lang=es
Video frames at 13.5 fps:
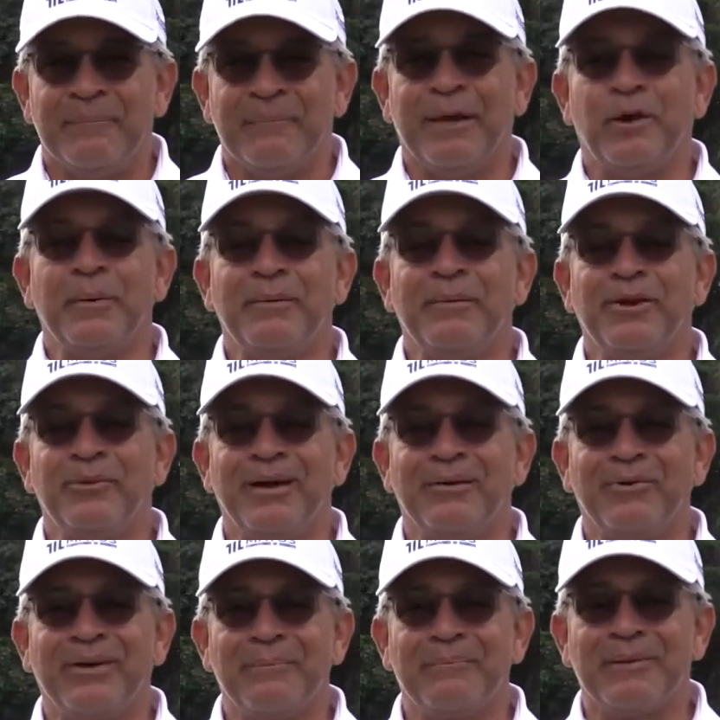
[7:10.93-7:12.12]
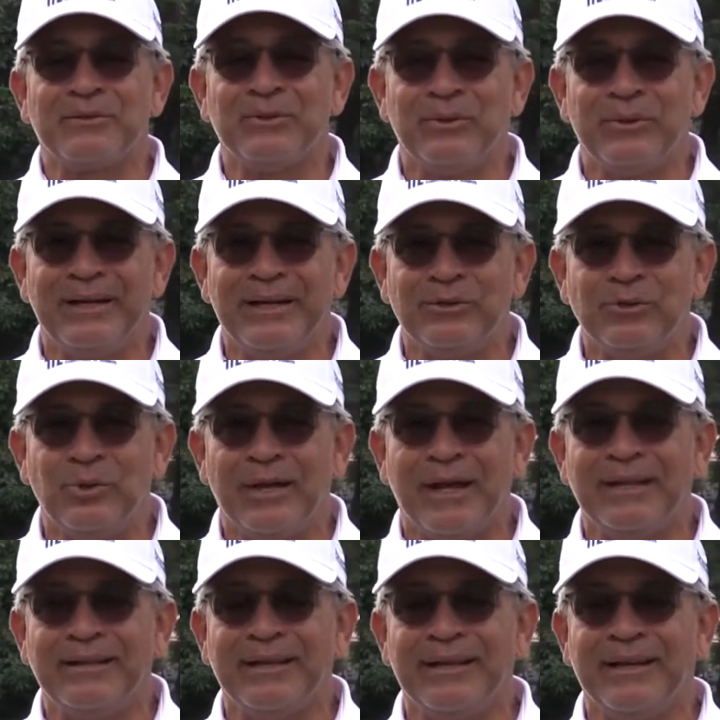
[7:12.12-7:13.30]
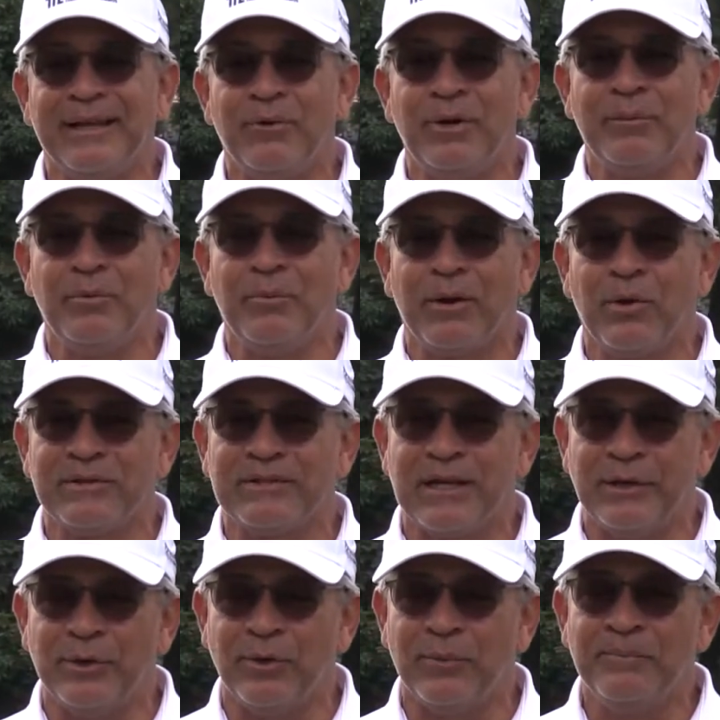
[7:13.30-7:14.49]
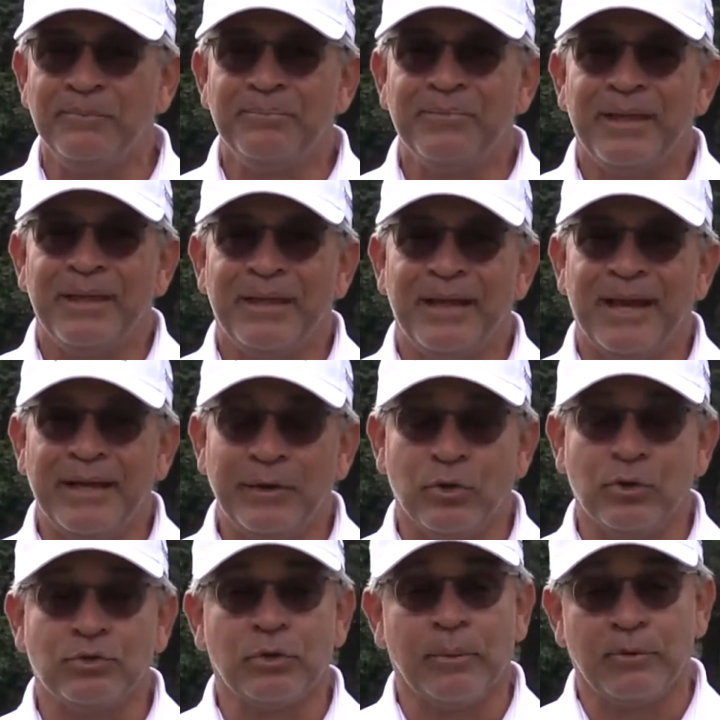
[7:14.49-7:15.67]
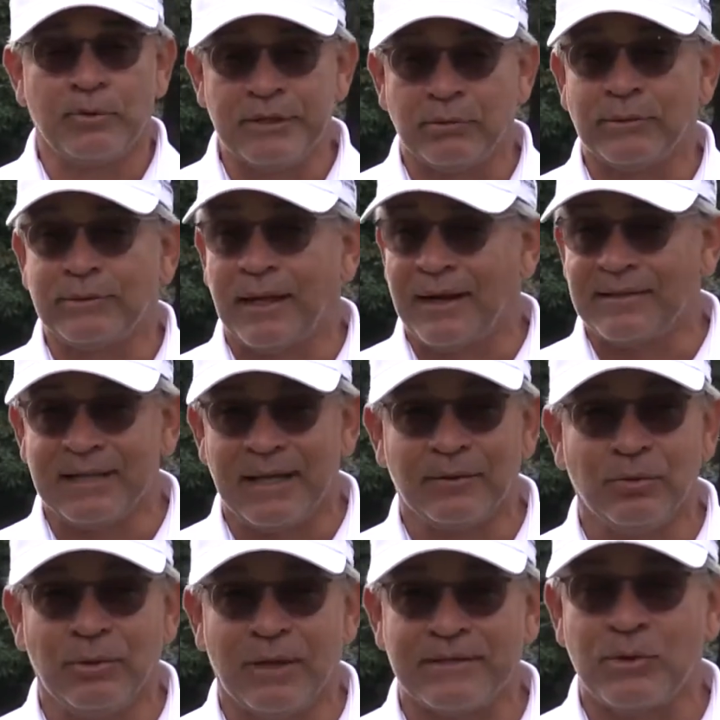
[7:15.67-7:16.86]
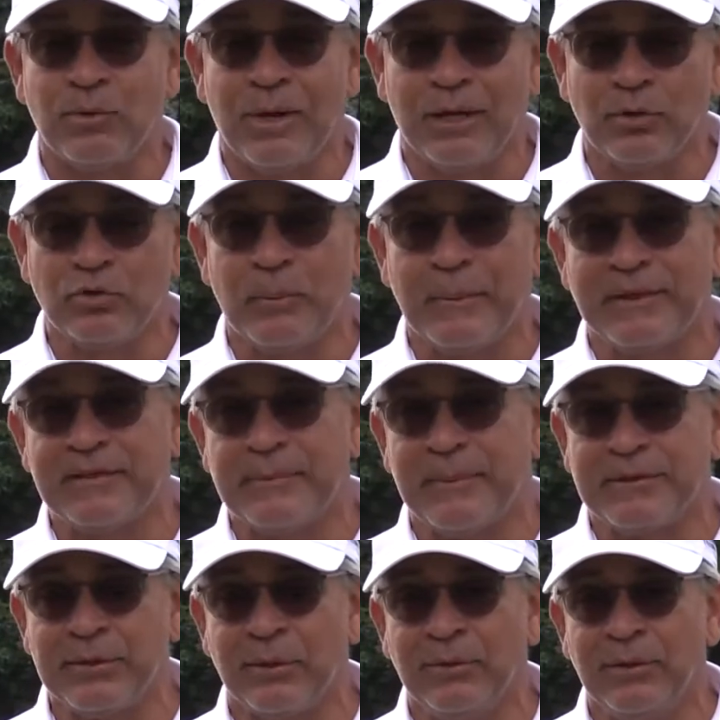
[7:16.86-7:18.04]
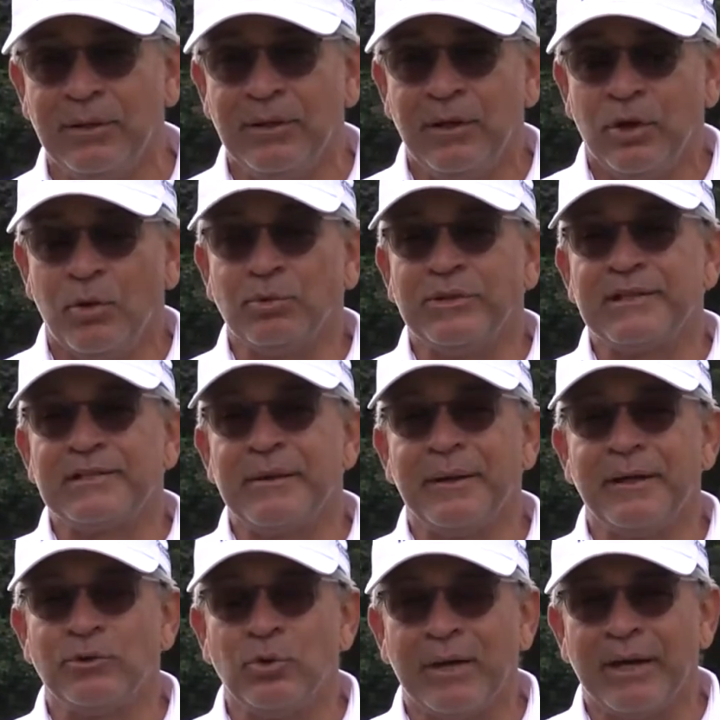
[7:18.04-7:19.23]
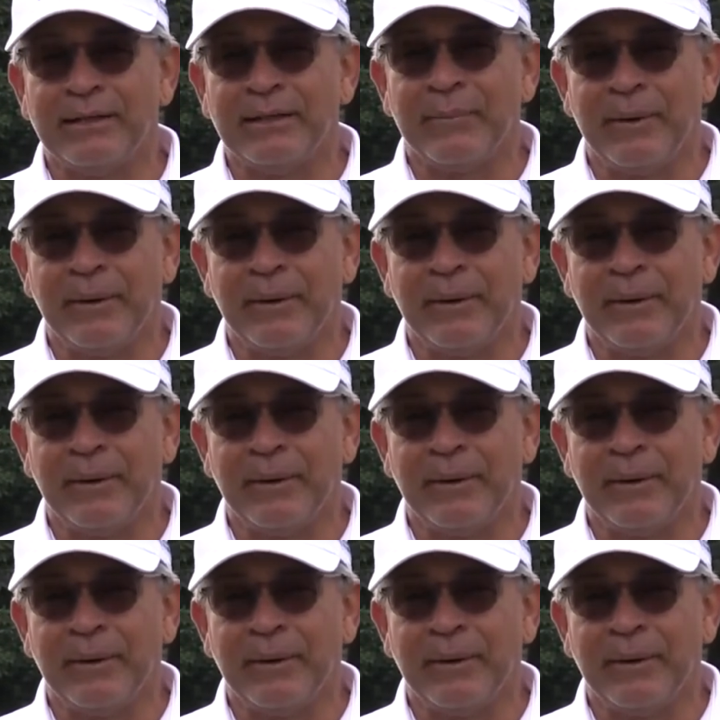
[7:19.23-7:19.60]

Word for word: Pero primero veamos qué pasó en el Tour Canita en el que Willy Pumarol salió eh, airoso, que por cierto está arrasando, asegurando su participación. Como ustedes saben, el Tour Canita